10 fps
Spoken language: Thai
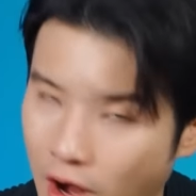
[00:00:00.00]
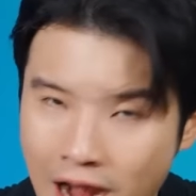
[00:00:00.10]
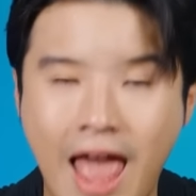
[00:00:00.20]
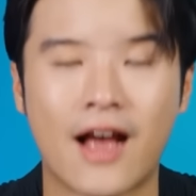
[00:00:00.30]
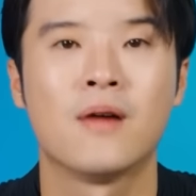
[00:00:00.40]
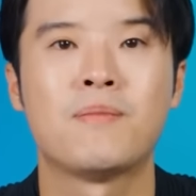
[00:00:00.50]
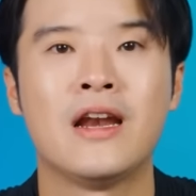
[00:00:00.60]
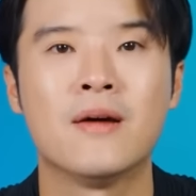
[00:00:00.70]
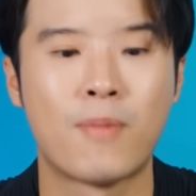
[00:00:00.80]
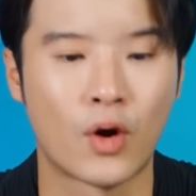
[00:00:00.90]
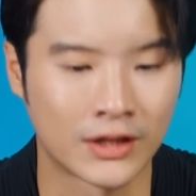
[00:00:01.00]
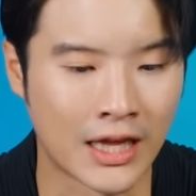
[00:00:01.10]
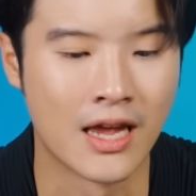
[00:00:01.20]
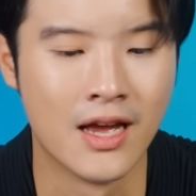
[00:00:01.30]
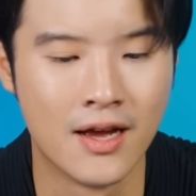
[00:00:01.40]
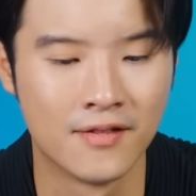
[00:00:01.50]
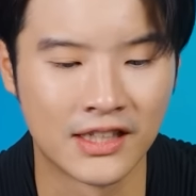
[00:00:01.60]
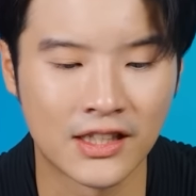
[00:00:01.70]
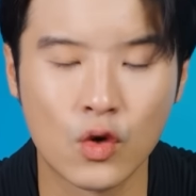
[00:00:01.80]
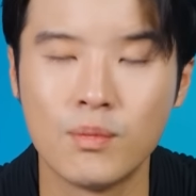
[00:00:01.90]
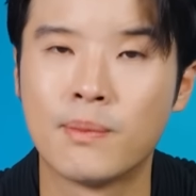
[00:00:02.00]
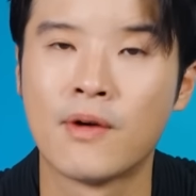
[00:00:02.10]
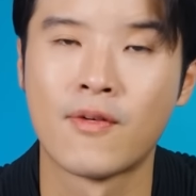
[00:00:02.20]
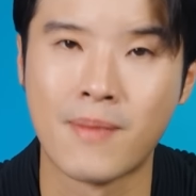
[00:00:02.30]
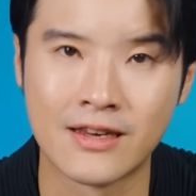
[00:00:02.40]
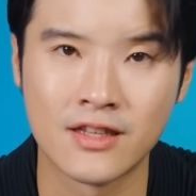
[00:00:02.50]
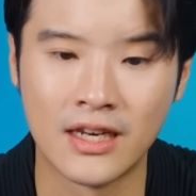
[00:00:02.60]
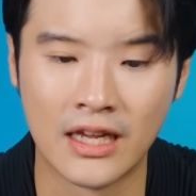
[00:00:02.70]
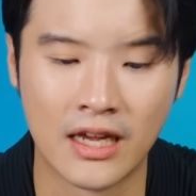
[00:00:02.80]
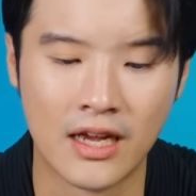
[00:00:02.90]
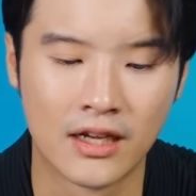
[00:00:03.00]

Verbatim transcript: ก่อนนั่นแหละก็เป็นเรื่องปกติเพราะฉะนั้นถ้าคุณมี performance ที่ดี